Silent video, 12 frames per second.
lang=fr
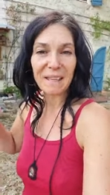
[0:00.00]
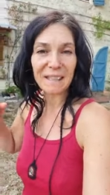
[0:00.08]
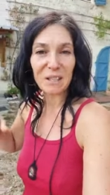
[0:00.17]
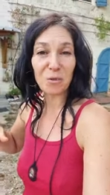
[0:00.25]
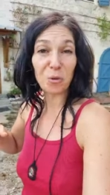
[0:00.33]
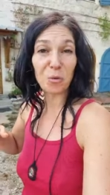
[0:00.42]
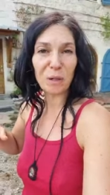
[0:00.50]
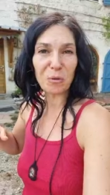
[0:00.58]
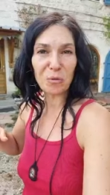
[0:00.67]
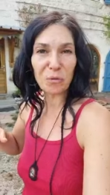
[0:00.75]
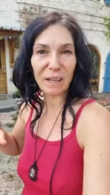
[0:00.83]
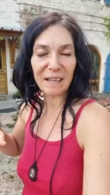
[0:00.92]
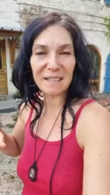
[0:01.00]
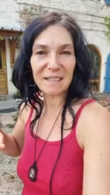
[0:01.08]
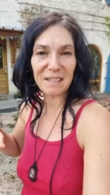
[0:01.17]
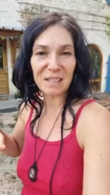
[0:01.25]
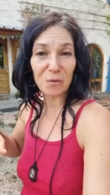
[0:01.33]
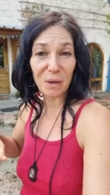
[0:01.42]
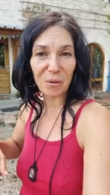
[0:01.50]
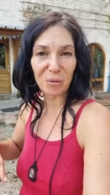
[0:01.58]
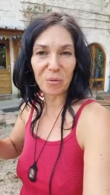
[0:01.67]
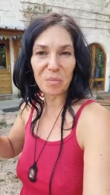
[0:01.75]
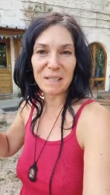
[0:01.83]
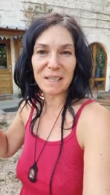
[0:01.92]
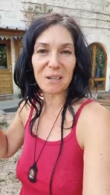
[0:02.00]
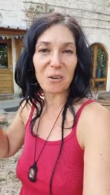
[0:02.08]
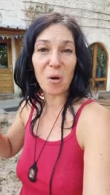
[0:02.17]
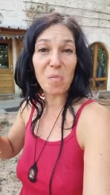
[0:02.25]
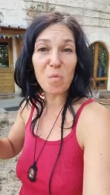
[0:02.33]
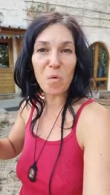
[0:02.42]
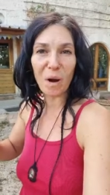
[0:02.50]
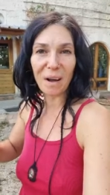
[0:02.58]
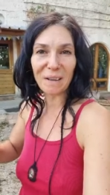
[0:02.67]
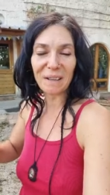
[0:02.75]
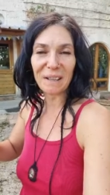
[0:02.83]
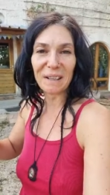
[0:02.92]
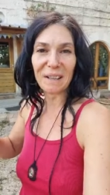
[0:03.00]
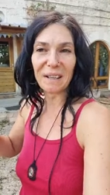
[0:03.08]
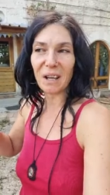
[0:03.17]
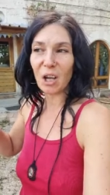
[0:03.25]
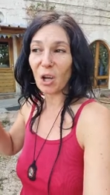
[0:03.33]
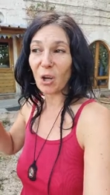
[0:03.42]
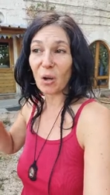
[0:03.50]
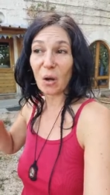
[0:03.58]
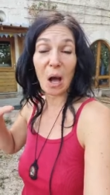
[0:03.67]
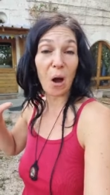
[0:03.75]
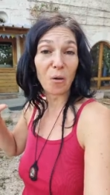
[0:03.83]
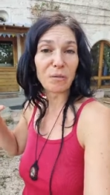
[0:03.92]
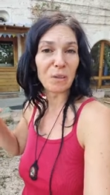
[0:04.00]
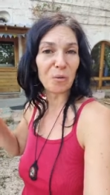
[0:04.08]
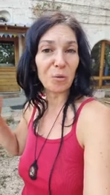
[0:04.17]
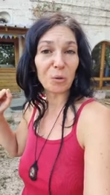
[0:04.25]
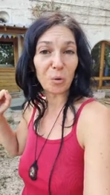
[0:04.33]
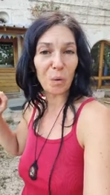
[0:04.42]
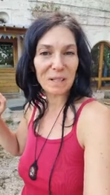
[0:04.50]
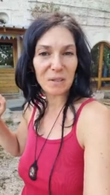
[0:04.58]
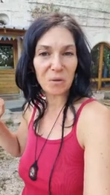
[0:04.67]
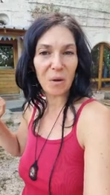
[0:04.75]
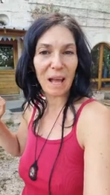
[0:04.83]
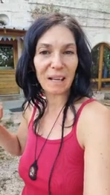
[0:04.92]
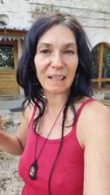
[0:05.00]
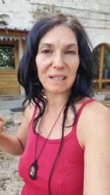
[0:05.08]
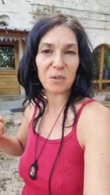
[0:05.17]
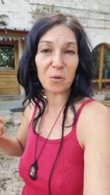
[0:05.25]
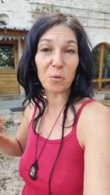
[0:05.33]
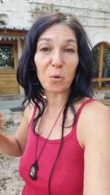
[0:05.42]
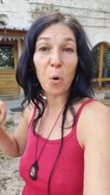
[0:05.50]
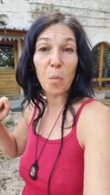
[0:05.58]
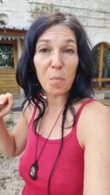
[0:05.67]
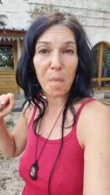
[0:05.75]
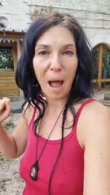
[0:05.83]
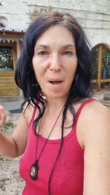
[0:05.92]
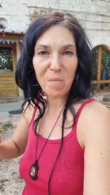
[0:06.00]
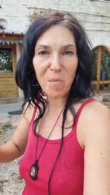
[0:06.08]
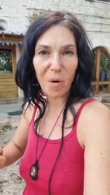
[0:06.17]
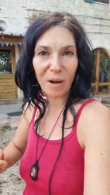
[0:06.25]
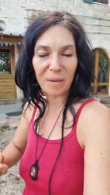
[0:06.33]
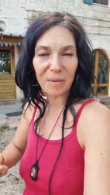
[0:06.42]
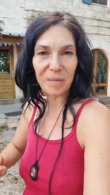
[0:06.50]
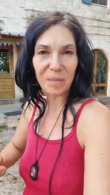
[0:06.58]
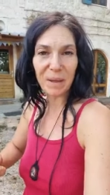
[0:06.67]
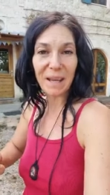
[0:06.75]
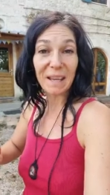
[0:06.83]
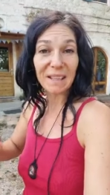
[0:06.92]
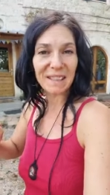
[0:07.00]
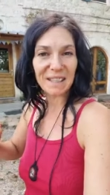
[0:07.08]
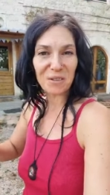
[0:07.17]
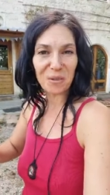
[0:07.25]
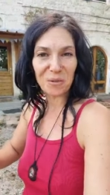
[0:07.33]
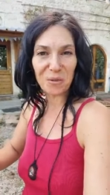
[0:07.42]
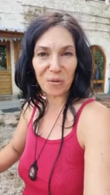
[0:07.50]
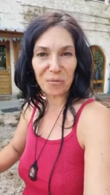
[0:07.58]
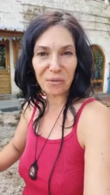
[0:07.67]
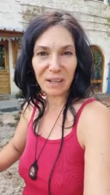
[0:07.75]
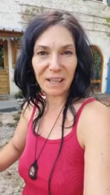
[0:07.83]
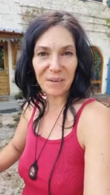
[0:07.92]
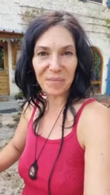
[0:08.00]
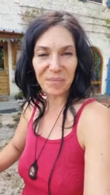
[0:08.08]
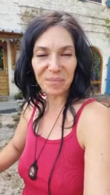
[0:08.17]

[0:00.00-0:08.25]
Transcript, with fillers: qu'est-ce que toi tu ferais si tu économisais comme moi euh, environ 300 à 400 euros par mois Qu'est-ce que tu en ferais